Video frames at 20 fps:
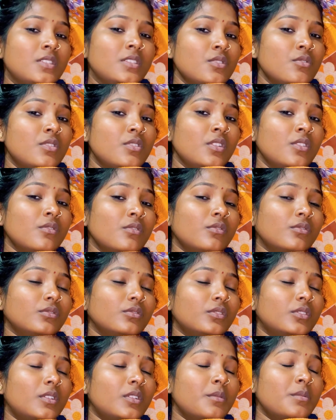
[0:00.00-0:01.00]
से उठी हूँ
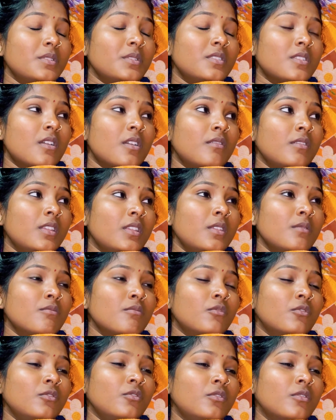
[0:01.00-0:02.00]
तो अभी जाऊँगी
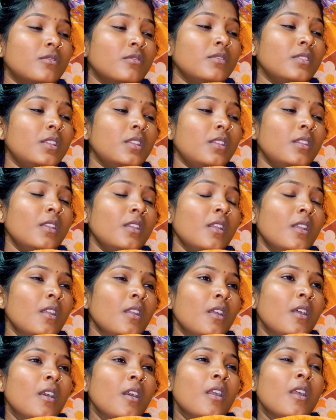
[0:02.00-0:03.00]
मुँह धोऊंगी
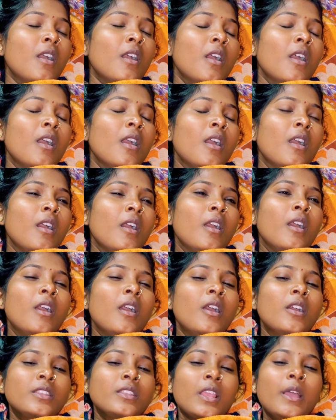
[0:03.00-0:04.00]

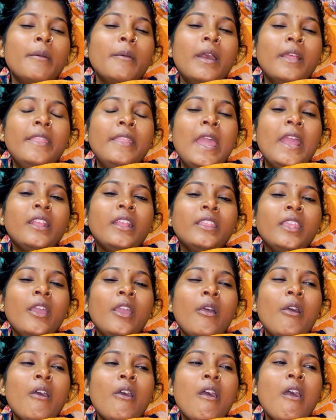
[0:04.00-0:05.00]
उसके बाद देखती
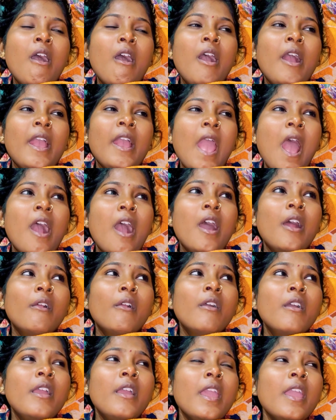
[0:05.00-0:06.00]
हूँ क्या
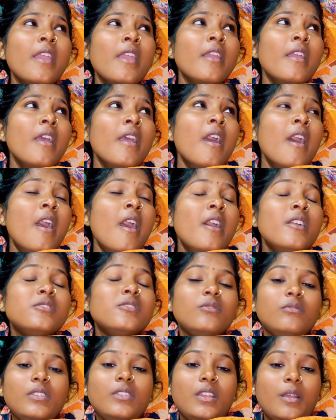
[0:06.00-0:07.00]
करूँगी
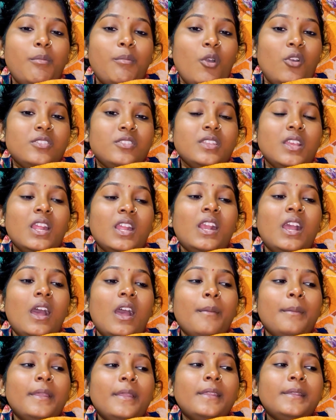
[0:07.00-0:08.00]
स्कूल का बहुत सारा
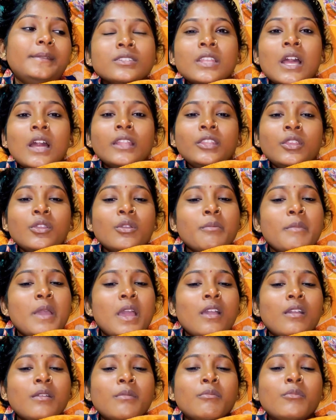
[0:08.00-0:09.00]
काम है जाती हूँ
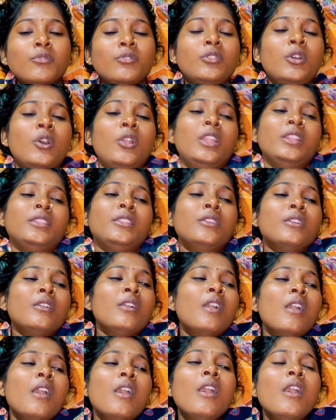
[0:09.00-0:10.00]
मैं मुँह धो लेती हूँ
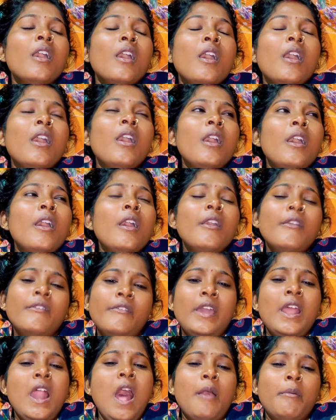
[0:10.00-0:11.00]

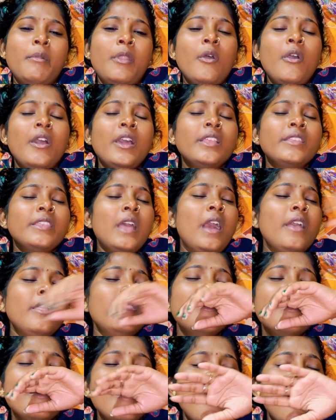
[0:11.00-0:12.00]
फिर आप लोगों के
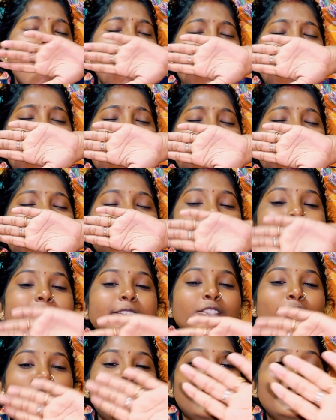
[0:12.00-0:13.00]
साथ
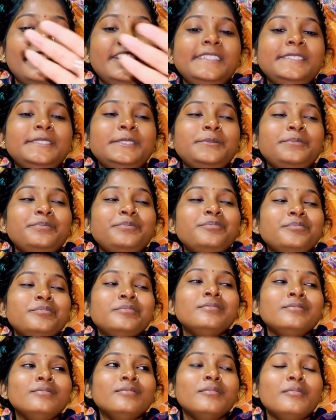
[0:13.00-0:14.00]
सॉरी
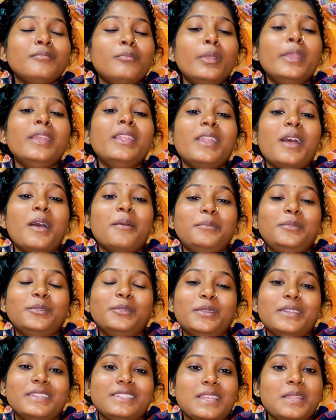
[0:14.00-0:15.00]
फिर आप
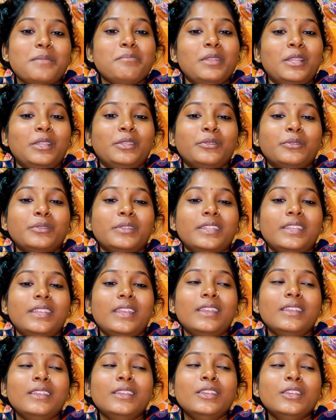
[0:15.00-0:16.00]
लोगों के साथ मिलते हो ठीक
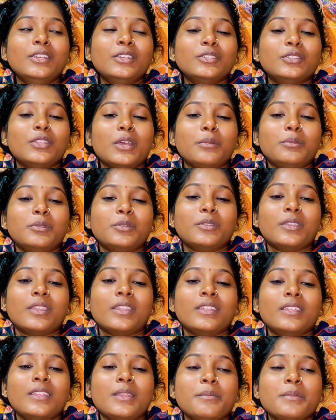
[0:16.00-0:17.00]
है तो आप लोग
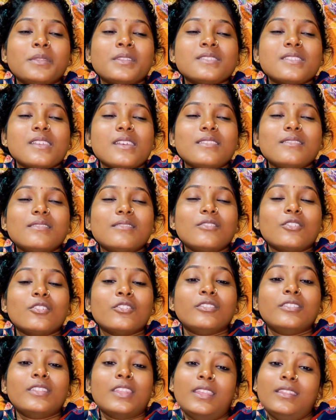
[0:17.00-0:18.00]
रहिए मेरे साथ
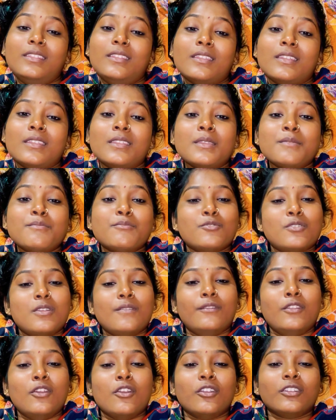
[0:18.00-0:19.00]
और देखते रहिए पूरा
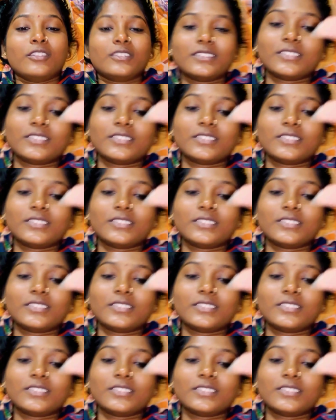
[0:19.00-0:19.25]
ब्लॉग